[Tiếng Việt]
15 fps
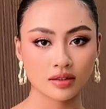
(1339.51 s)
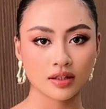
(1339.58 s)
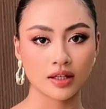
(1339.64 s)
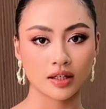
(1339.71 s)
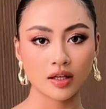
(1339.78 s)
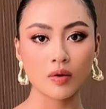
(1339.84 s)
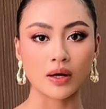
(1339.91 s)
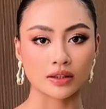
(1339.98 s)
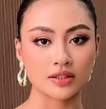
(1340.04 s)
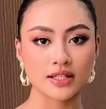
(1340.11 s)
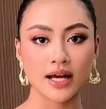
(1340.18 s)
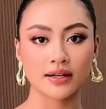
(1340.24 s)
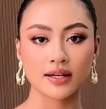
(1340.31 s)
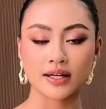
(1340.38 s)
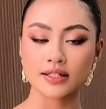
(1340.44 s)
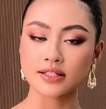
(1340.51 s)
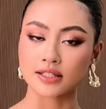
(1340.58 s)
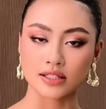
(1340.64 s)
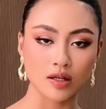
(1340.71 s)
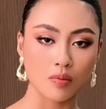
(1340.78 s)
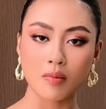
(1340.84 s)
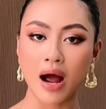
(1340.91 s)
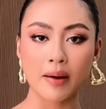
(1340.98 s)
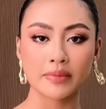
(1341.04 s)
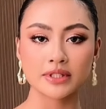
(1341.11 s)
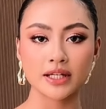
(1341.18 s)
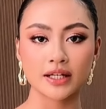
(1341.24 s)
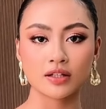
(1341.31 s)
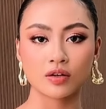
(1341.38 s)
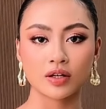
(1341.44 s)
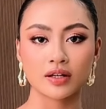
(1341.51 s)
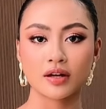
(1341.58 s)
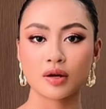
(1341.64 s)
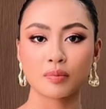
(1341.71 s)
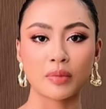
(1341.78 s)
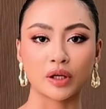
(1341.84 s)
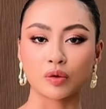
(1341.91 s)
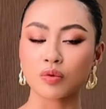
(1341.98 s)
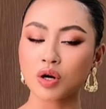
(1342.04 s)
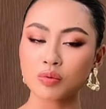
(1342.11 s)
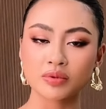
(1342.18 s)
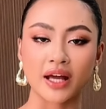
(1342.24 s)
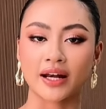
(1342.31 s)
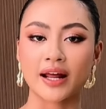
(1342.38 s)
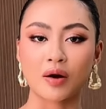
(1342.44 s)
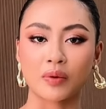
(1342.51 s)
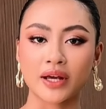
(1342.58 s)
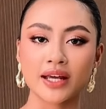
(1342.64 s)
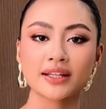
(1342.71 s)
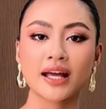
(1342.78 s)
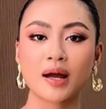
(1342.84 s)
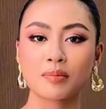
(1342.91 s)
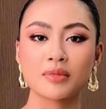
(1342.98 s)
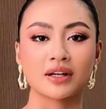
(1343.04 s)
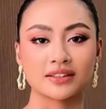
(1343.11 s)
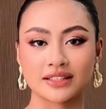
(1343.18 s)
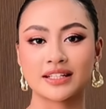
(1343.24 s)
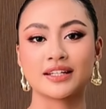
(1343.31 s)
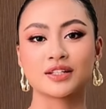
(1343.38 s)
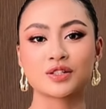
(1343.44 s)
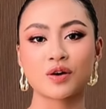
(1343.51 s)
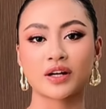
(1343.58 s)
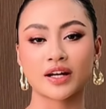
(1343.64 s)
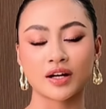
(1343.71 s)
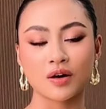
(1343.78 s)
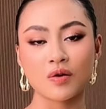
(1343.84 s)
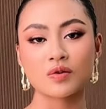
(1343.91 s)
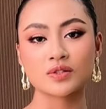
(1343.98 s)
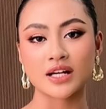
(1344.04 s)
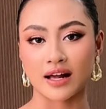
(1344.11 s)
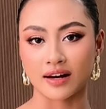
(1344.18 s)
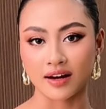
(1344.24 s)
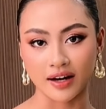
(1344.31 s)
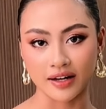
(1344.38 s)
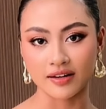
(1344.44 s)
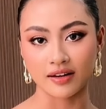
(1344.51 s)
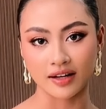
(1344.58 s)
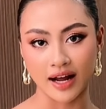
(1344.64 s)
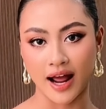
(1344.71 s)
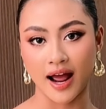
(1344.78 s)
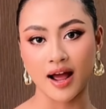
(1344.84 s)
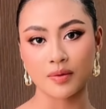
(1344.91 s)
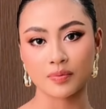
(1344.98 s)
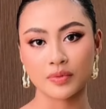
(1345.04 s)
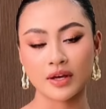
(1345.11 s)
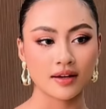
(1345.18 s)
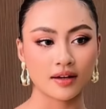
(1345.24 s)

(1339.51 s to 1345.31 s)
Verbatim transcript: cái, cái khoảng thời gian đấy chỉ trong 30 giây thôi mình cũng không thể nào nghĩ thêm được gì cho cái câu trả lời được cả